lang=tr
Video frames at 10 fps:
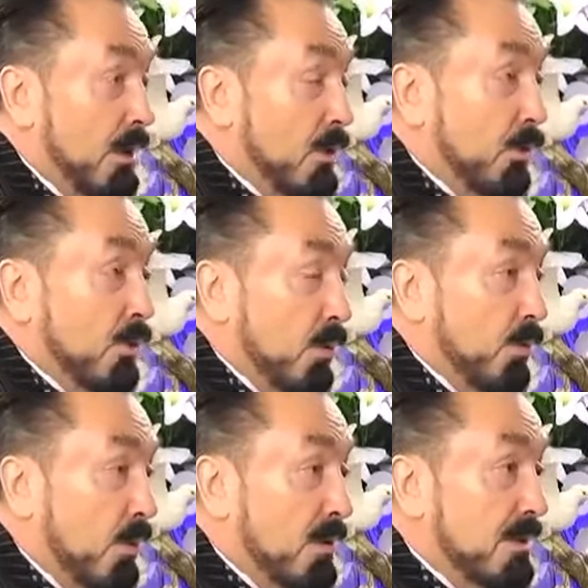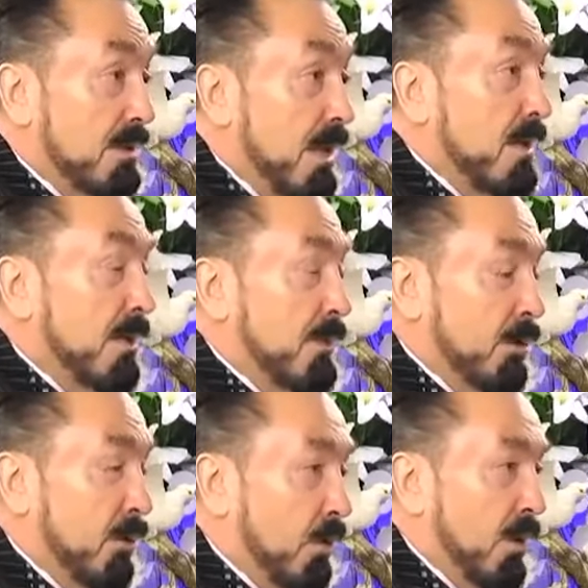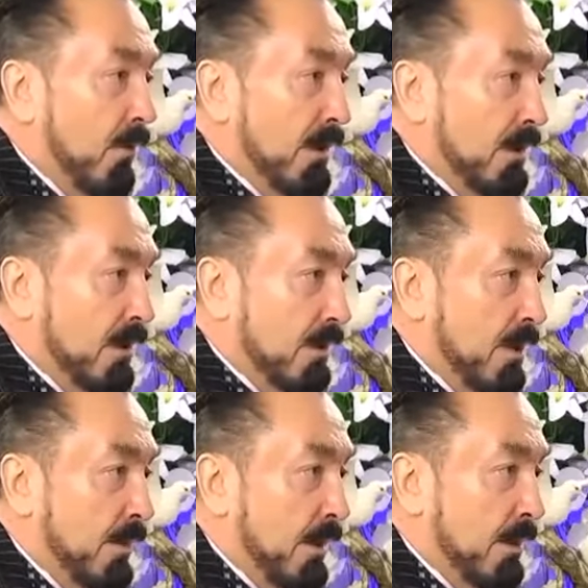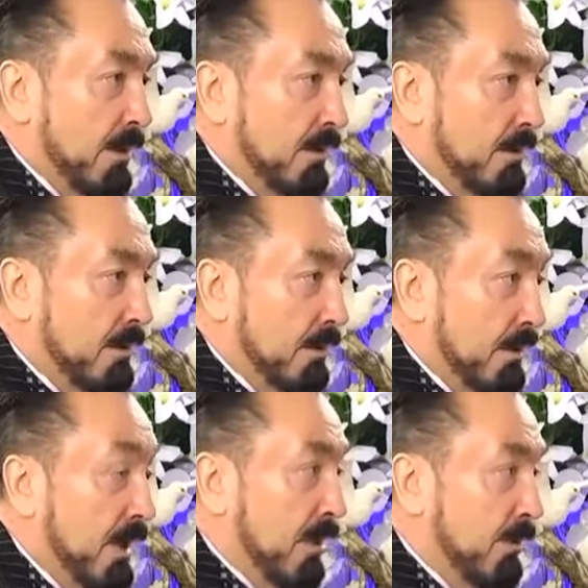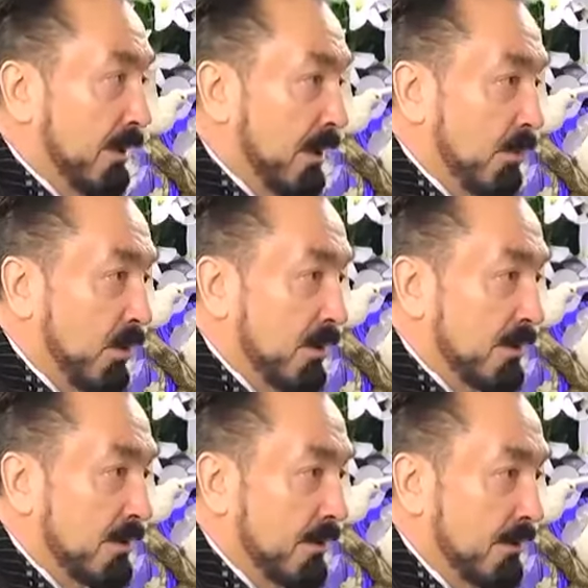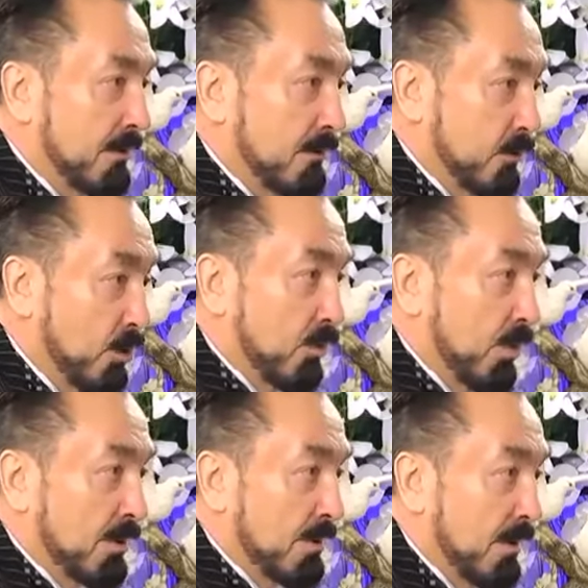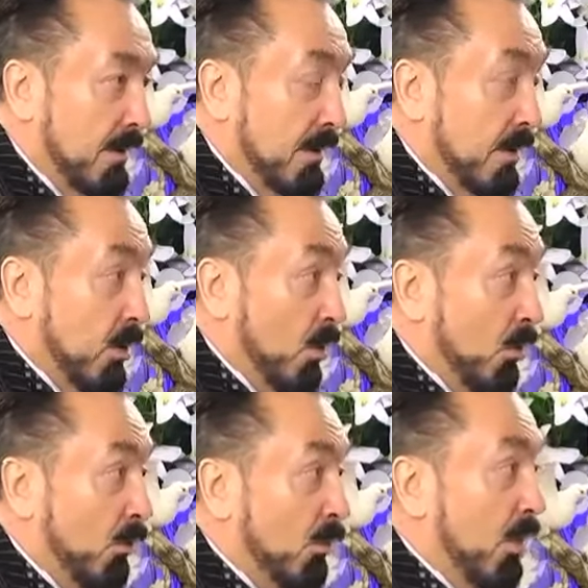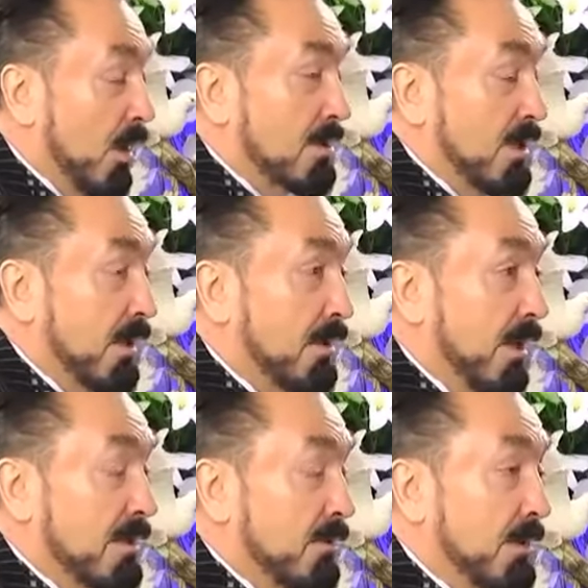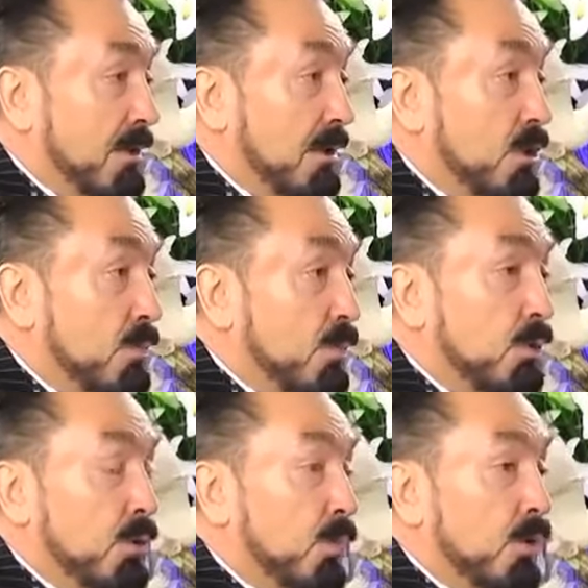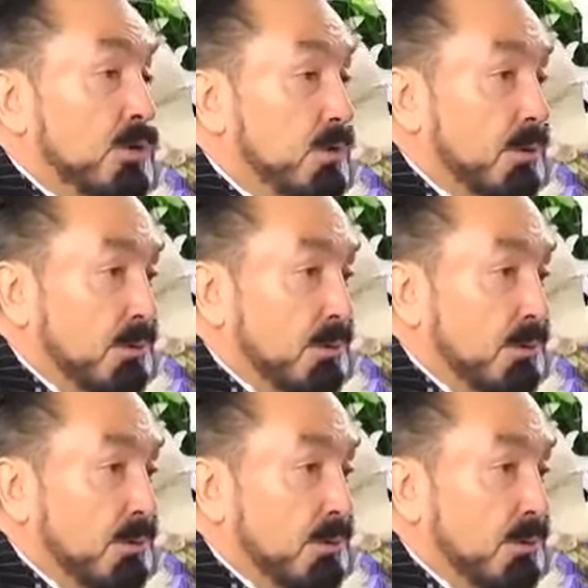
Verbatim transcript: İlk önce polis yerle bir eder o kafadaki adamları. Yerle bir eder polis. Türk polisi. Bu alçaklığı hazmedecek hiçbir Türk polisi